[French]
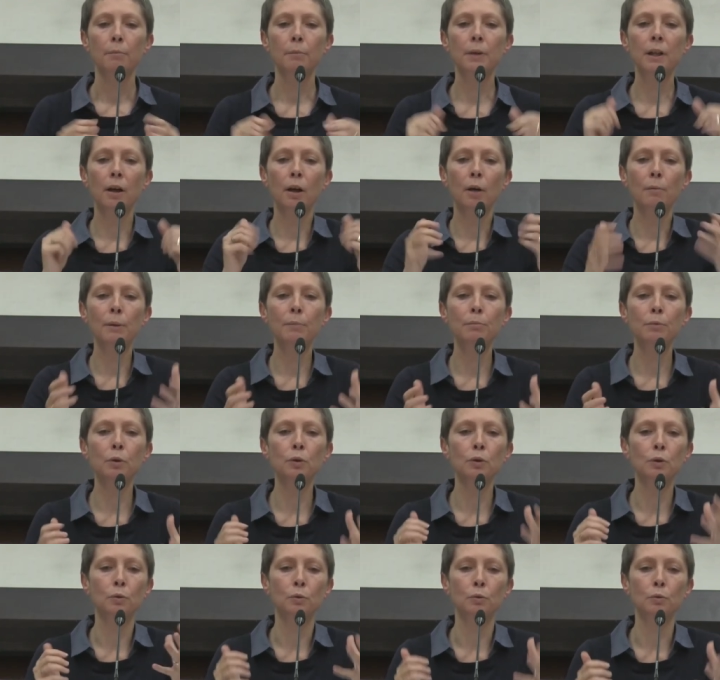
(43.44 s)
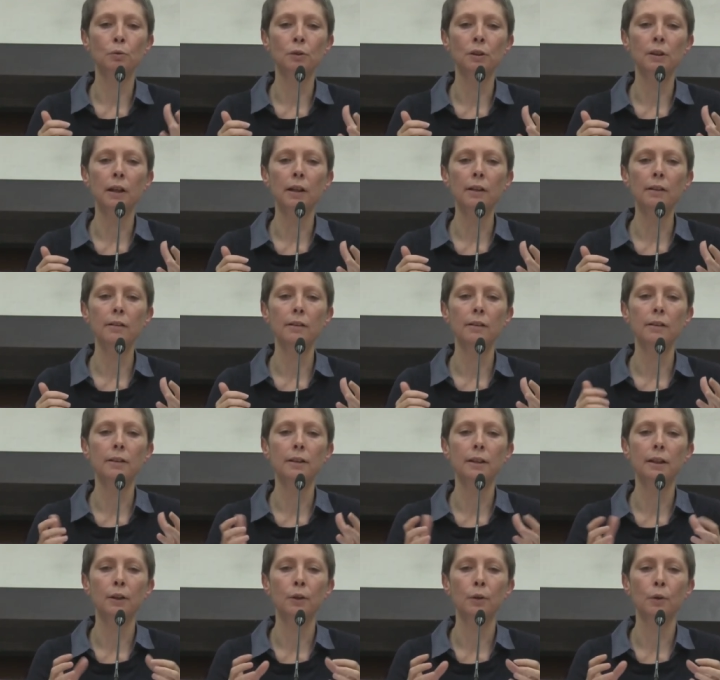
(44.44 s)
Mais en même temps, ce qu'on constate,
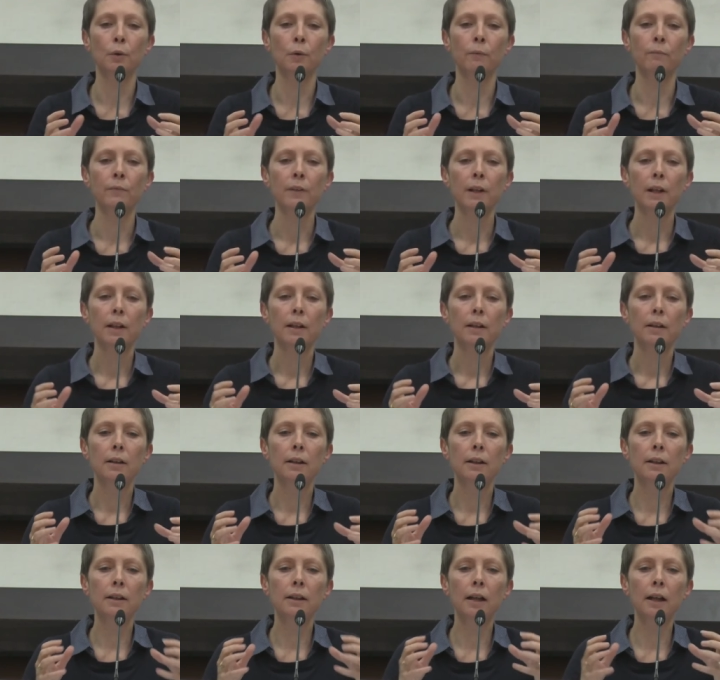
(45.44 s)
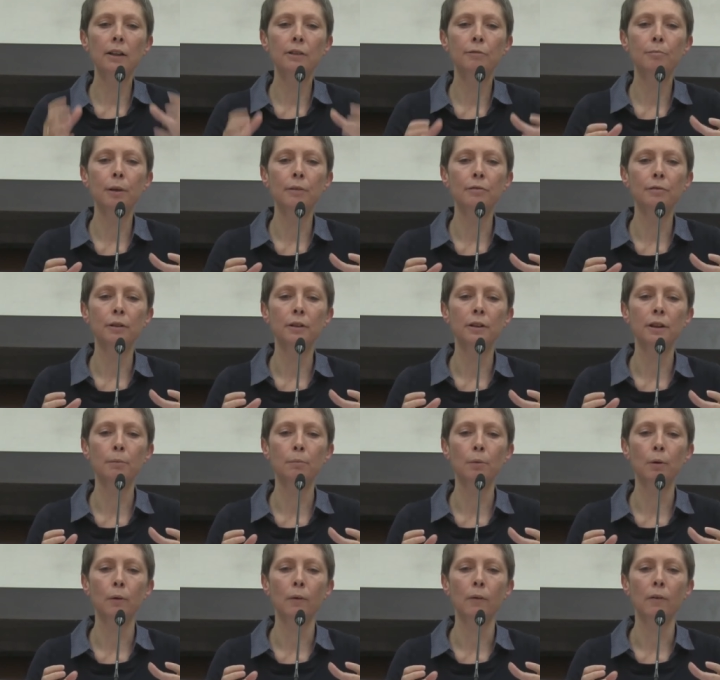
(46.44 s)
c'est qu'ils n'arrivent pas
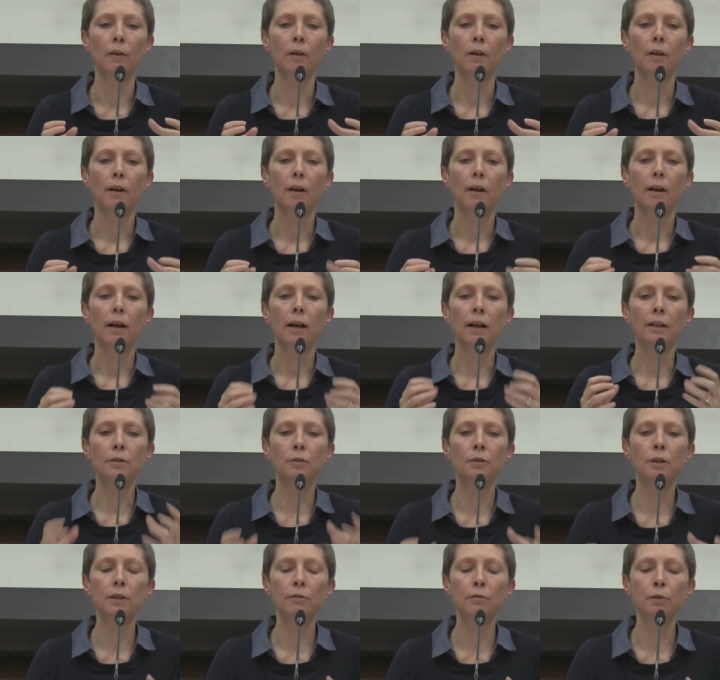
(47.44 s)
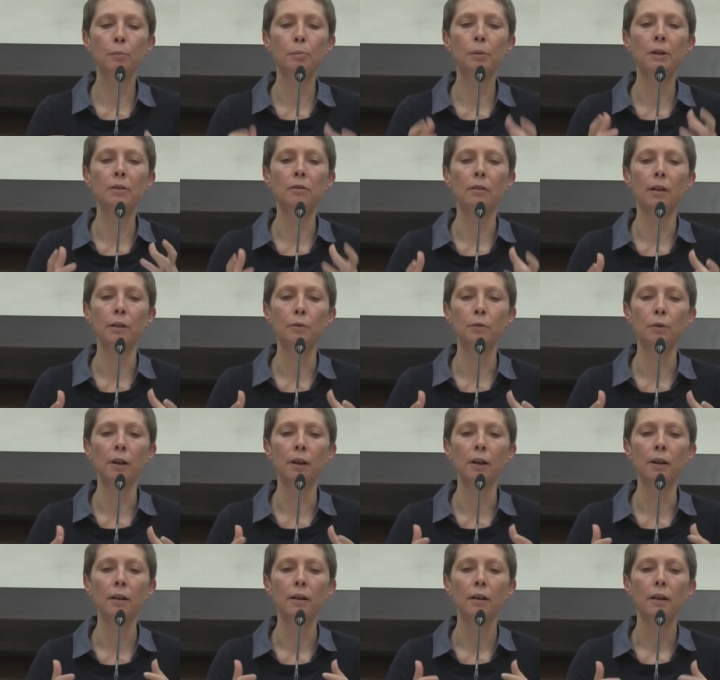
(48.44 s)
forcément à se développer sur la
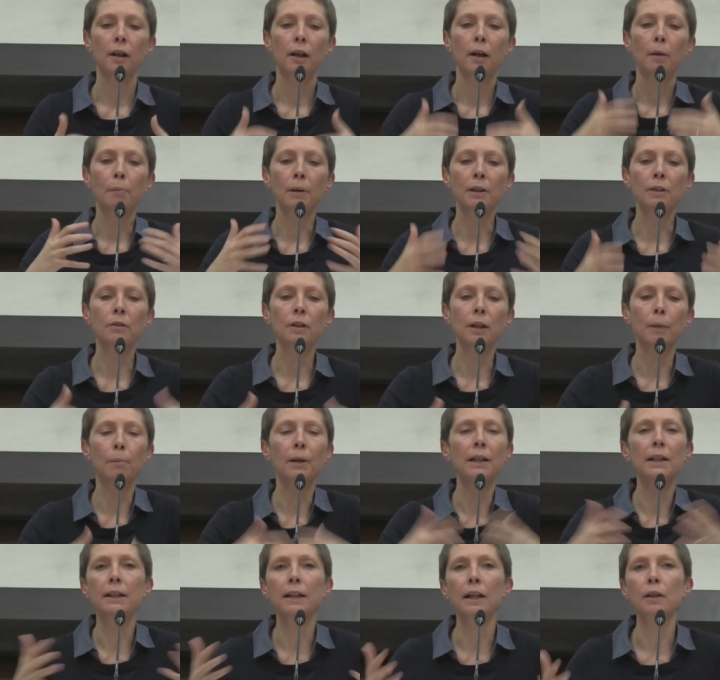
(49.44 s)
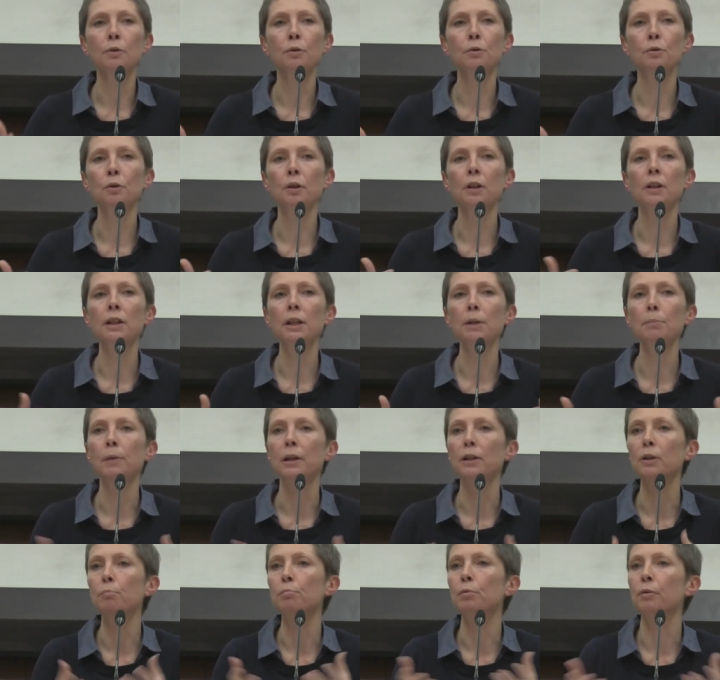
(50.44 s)
durée parce qu'il n'y a pas les cadres juridiques,
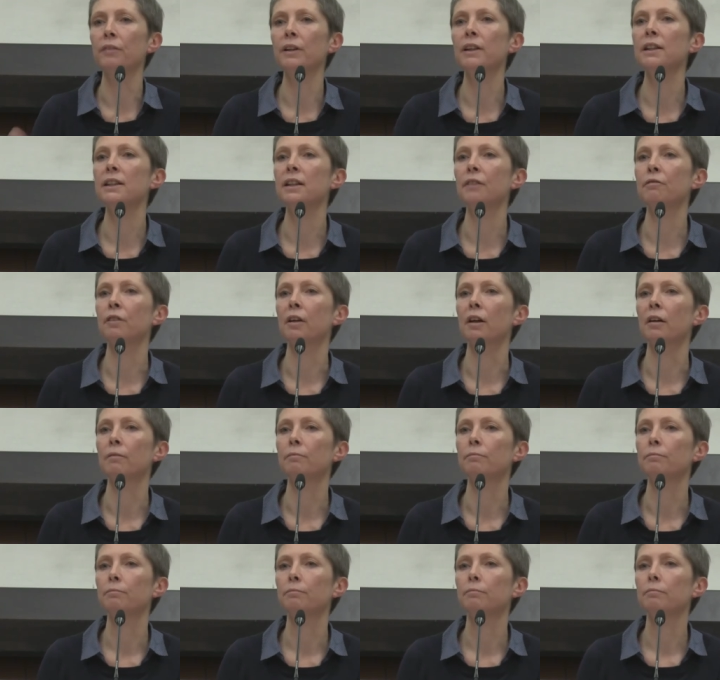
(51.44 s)
par exemple, pour faire des affaires.